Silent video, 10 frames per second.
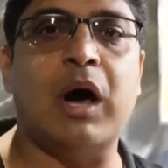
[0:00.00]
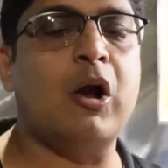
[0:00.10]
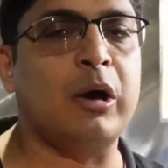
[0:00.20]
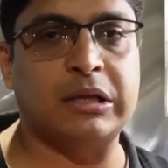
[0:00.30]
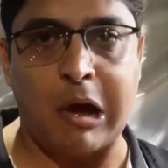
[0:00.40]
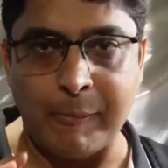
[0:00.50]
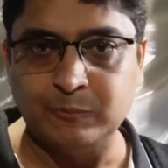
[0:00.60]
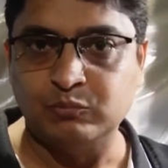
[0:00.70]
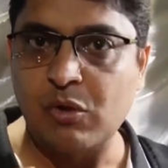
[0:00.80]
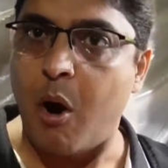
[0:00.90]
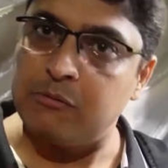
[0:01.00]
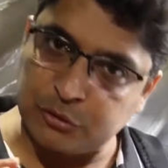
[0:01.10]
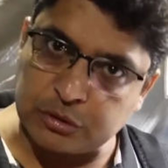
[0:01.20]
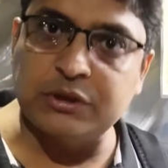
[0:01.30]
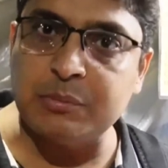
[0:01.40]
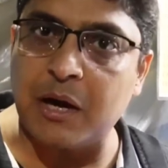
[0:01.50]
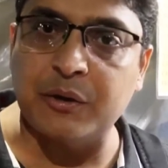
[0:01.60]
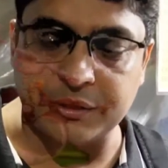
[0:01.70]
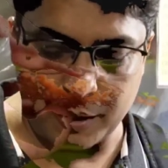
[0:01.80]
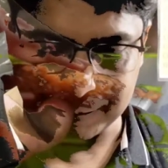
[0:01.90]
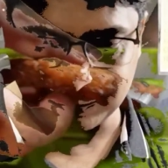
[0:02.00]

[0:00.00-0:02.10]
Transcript: ভালো খেতে সত্যি ভালো খেতে